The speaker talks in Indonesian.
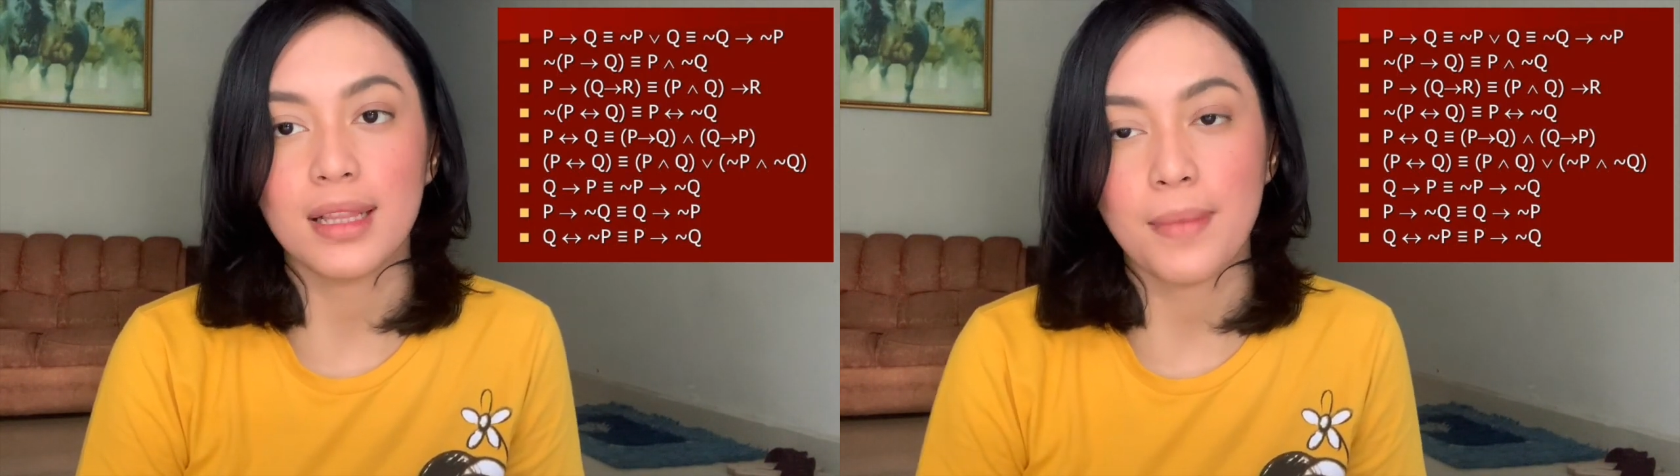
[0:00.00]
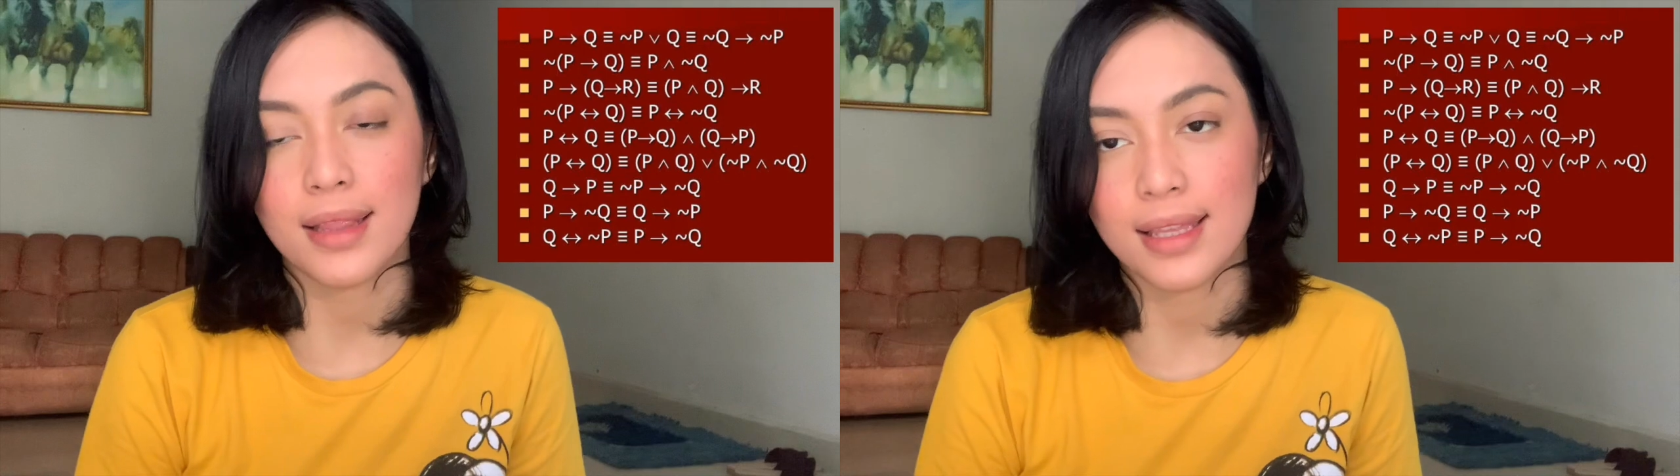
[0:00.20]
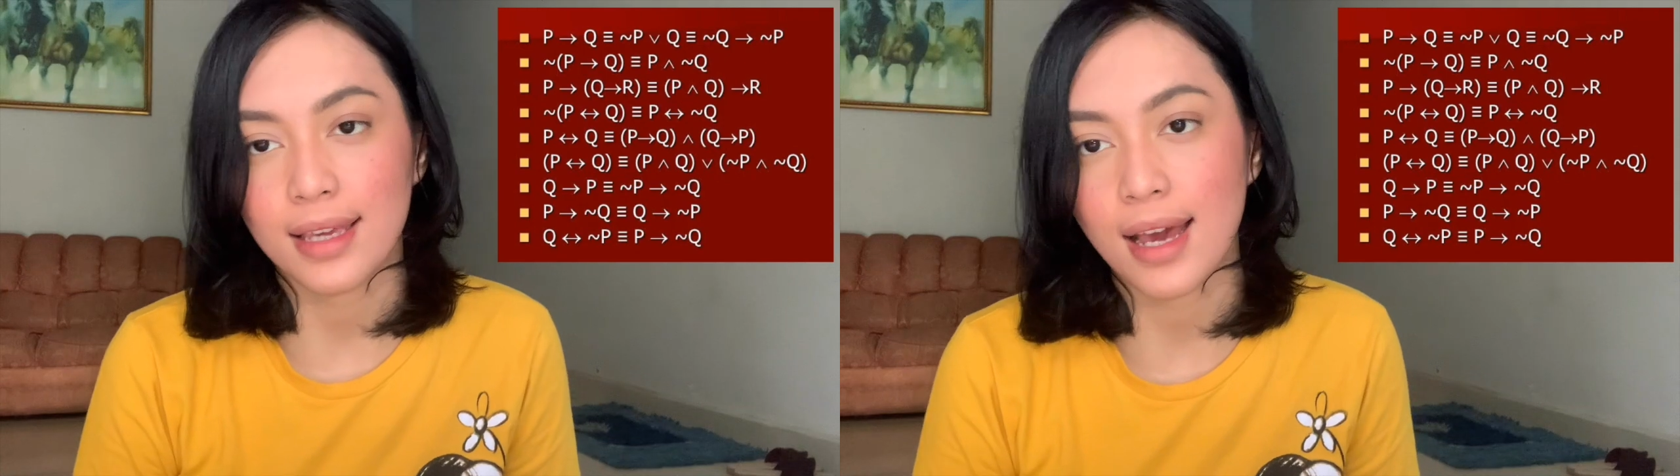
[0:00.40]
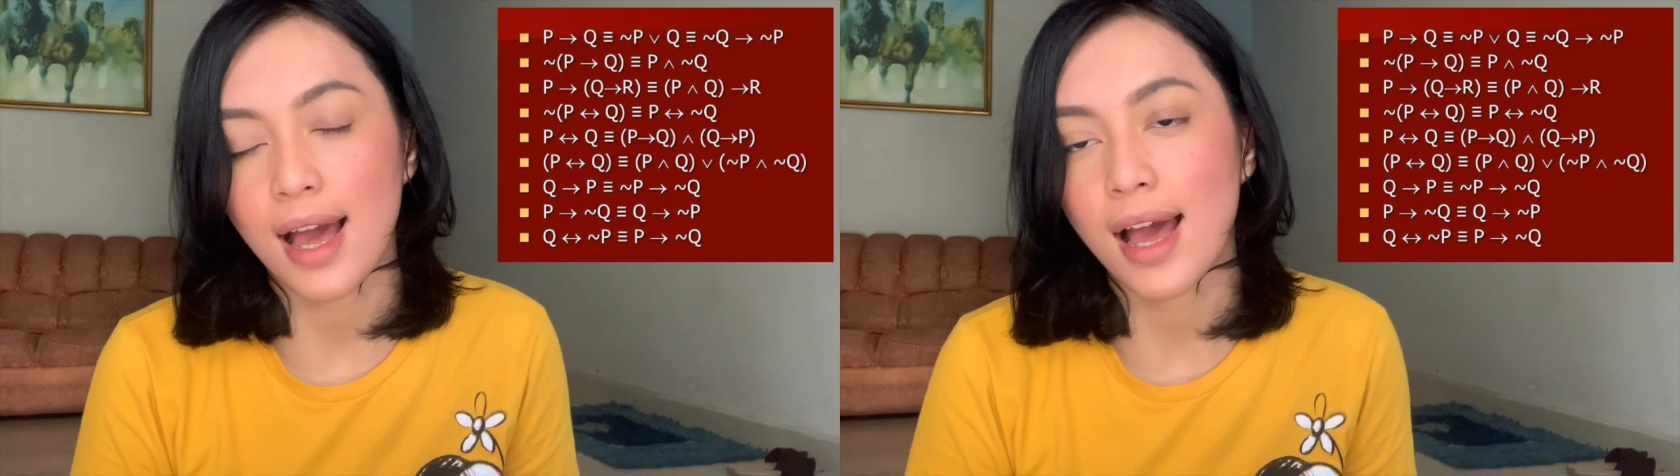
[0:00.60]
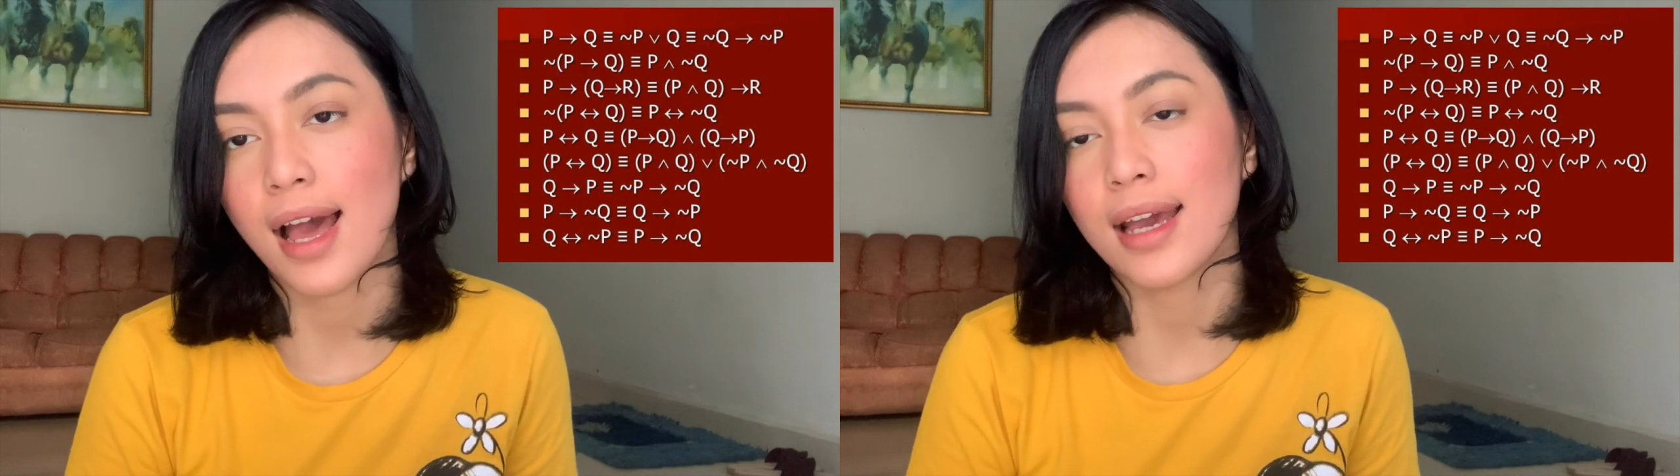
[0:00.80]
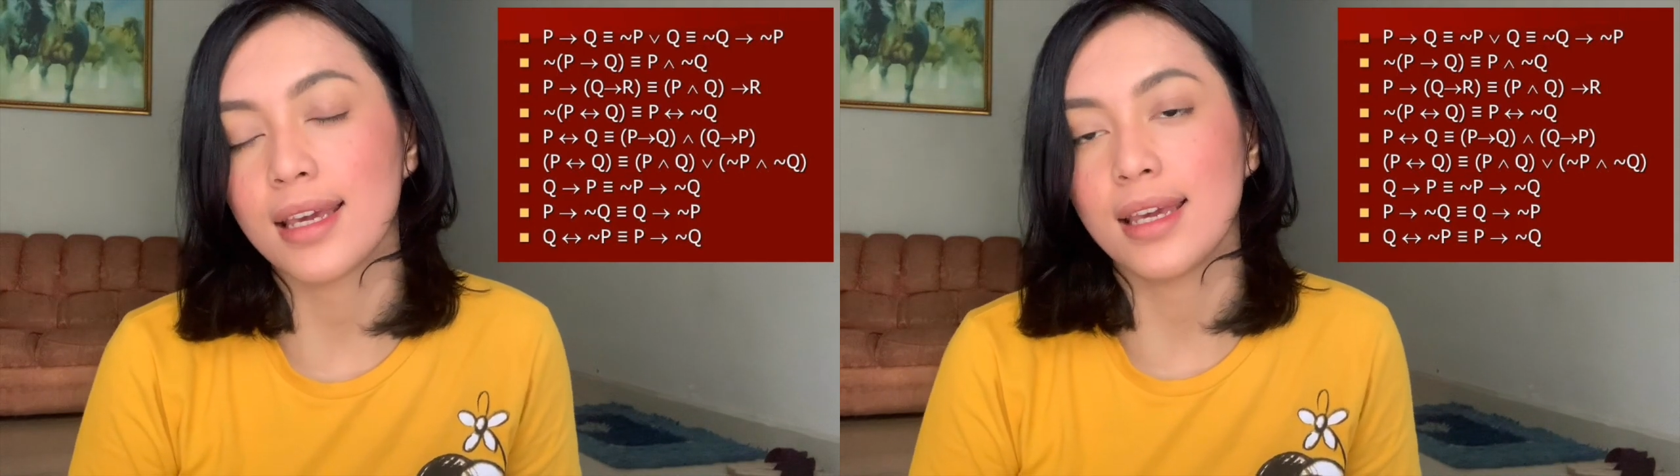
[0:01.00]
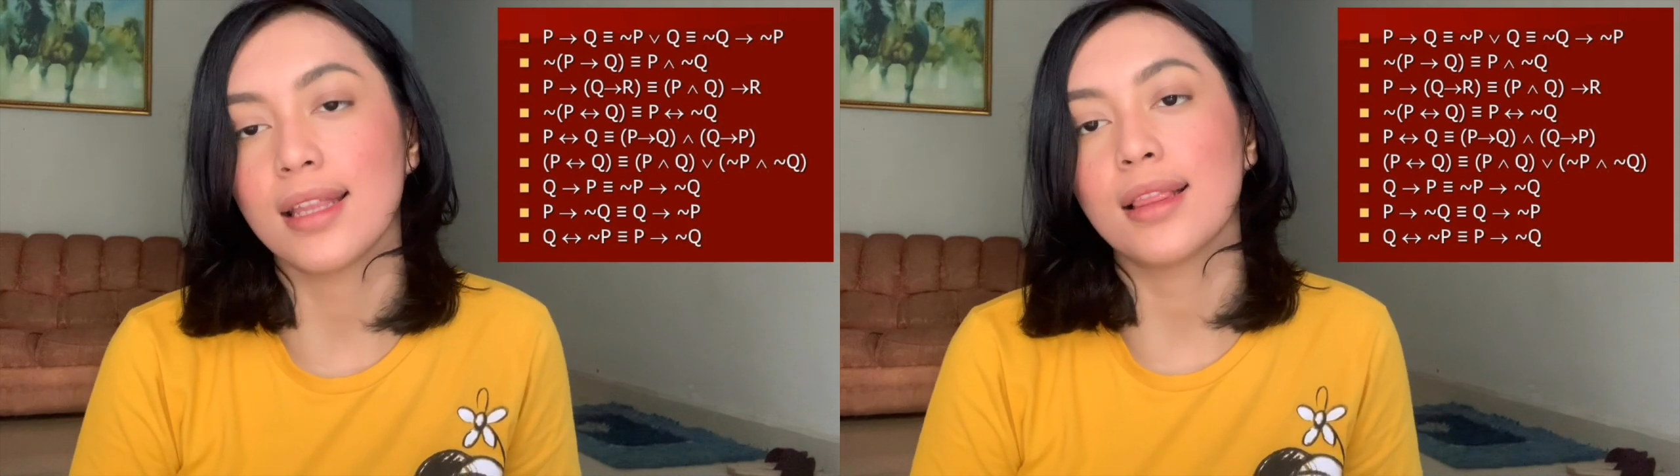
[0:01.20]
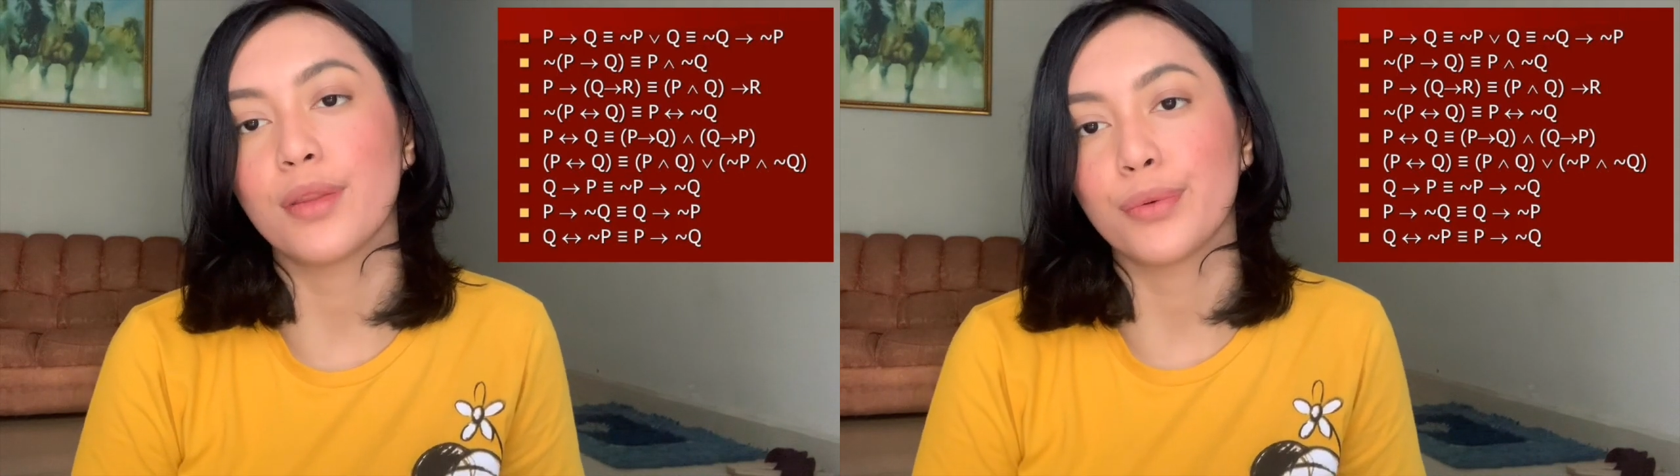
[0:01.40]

matematika gitu.